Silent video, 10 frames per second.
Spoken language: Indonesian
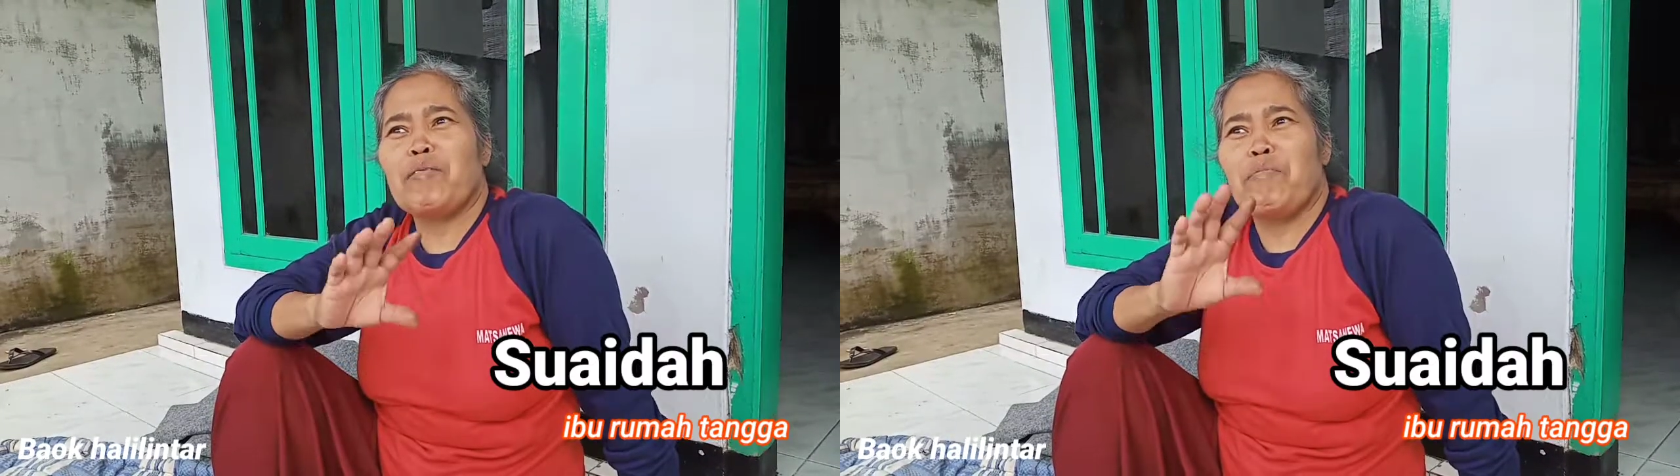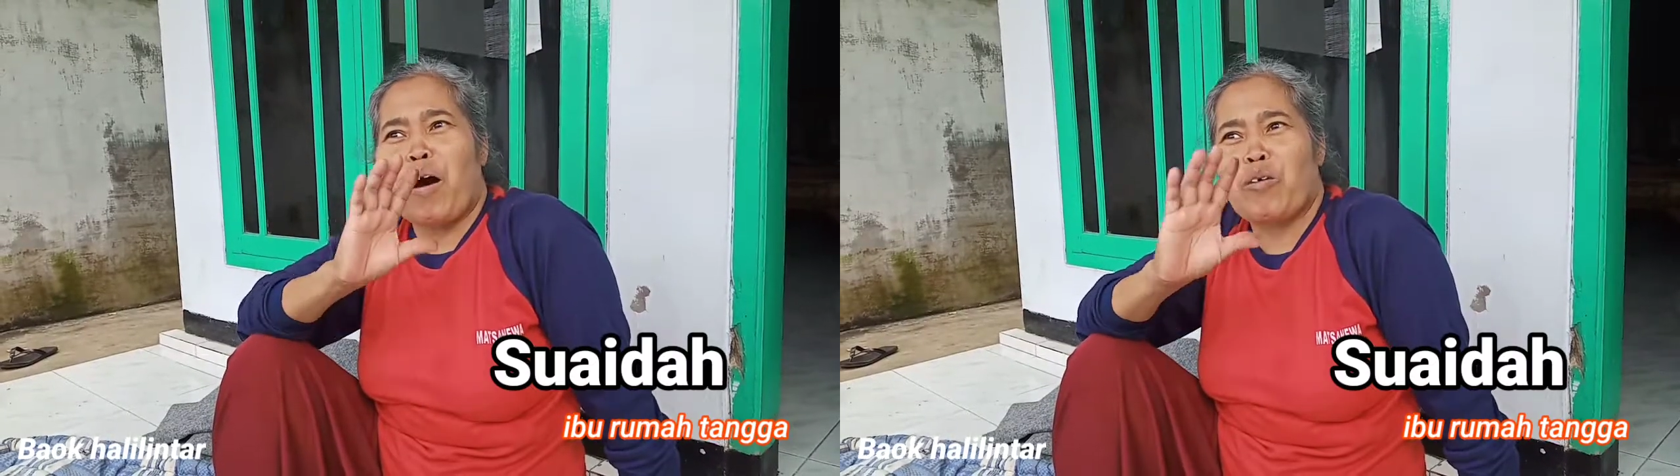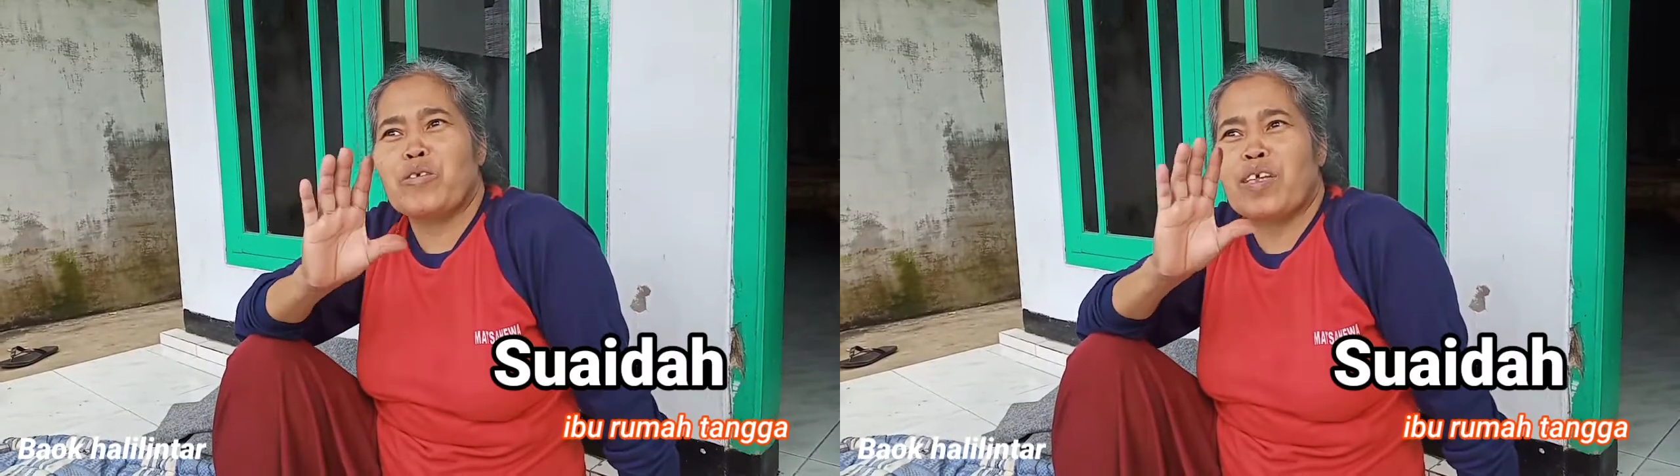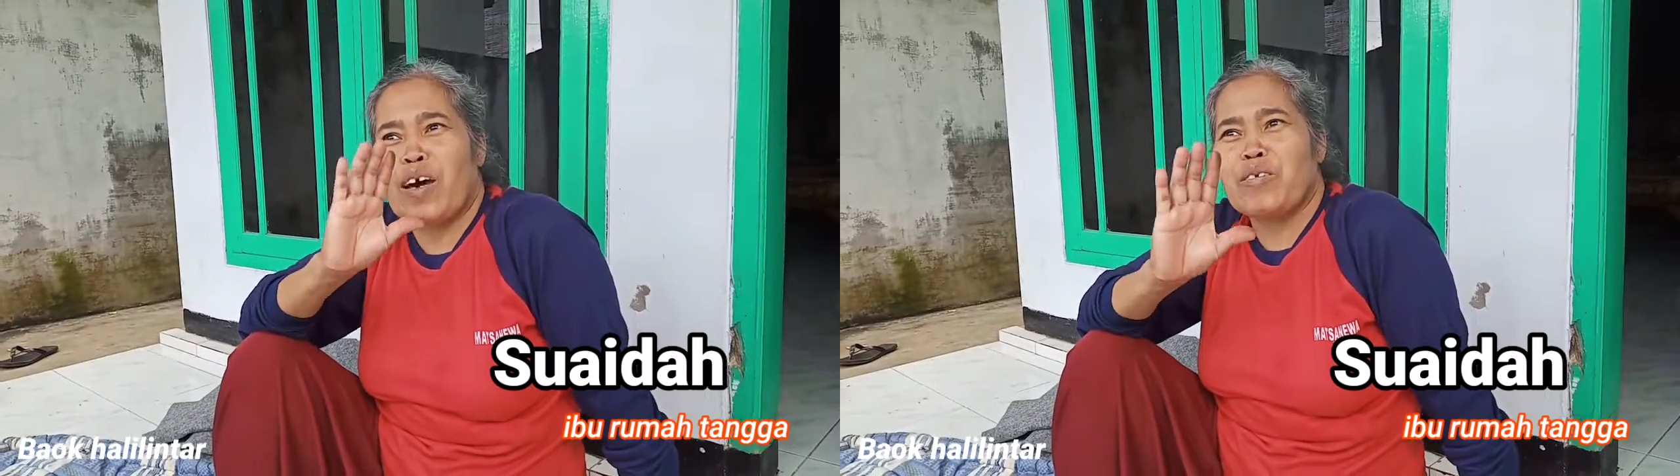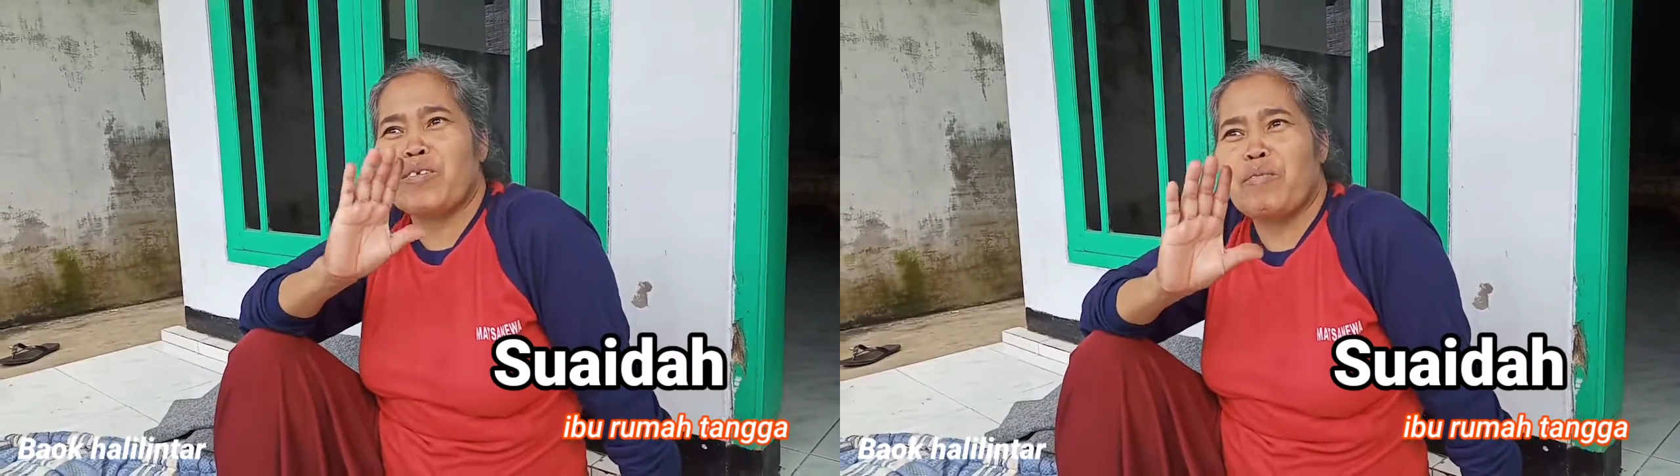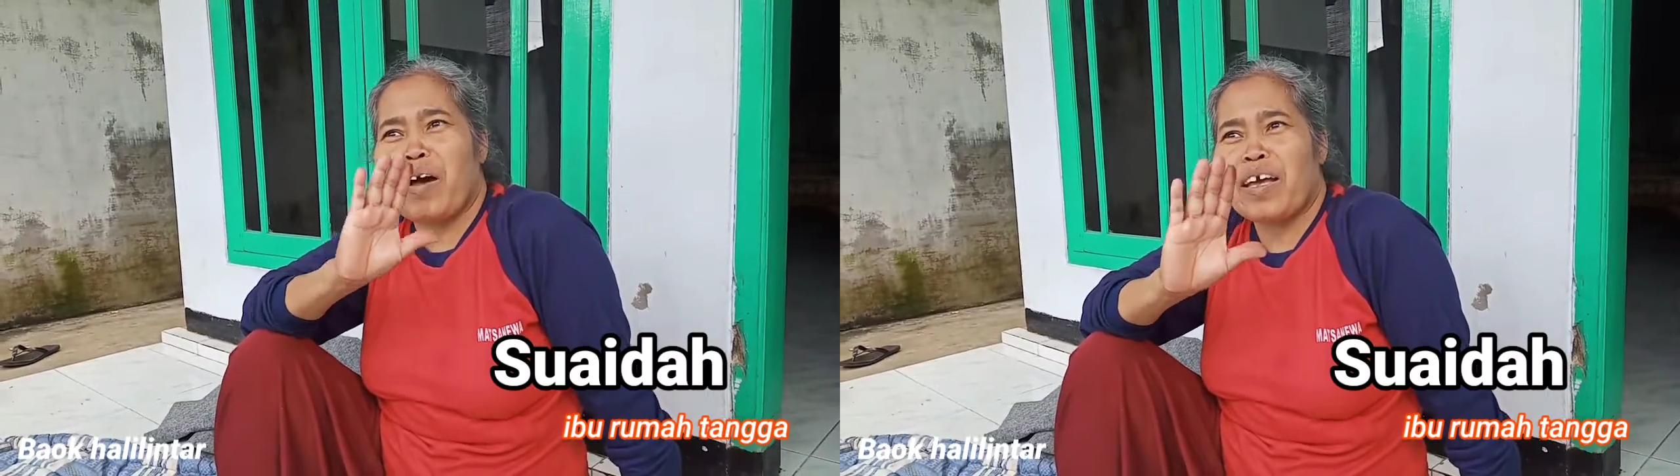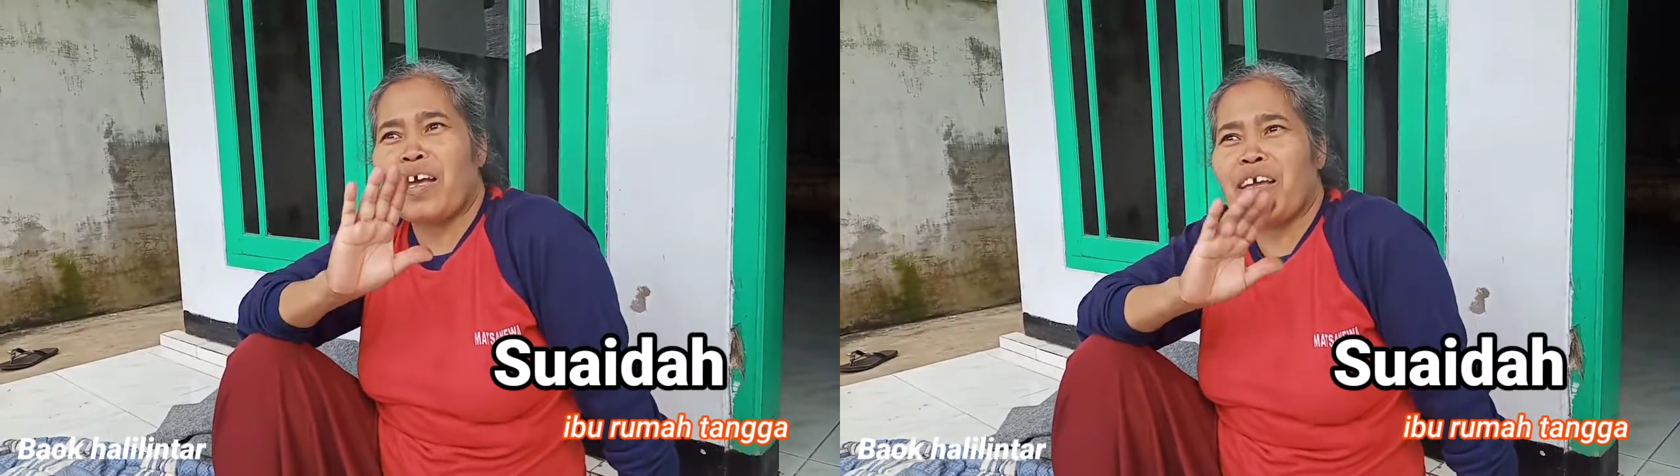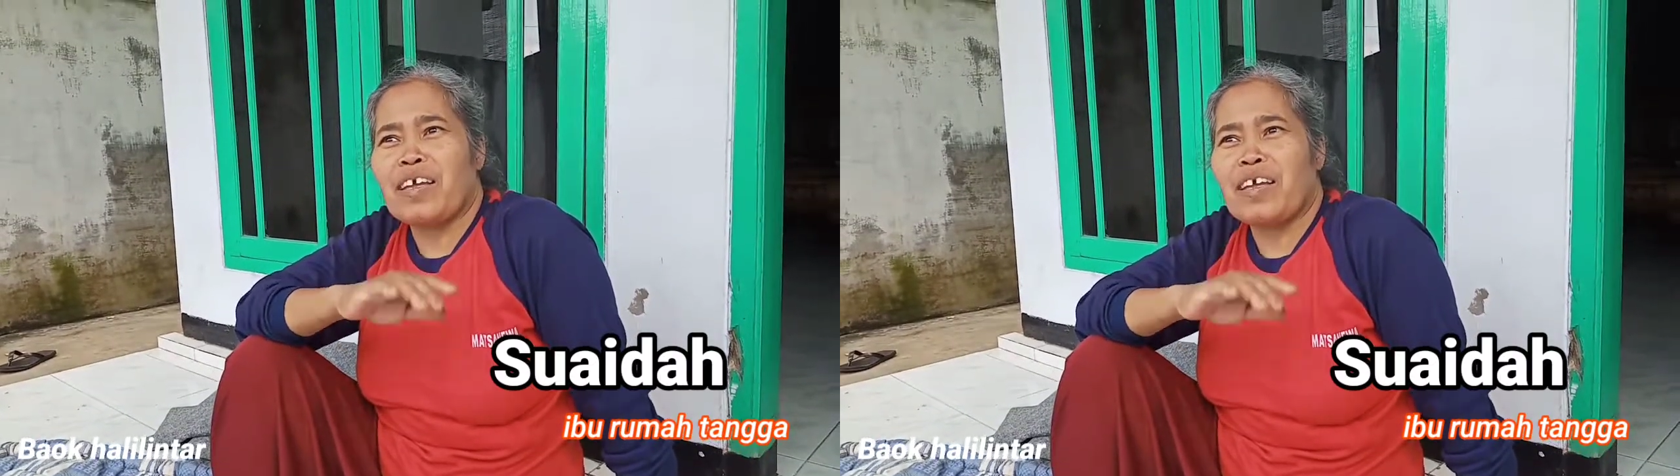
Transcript: bagus harus dipakai.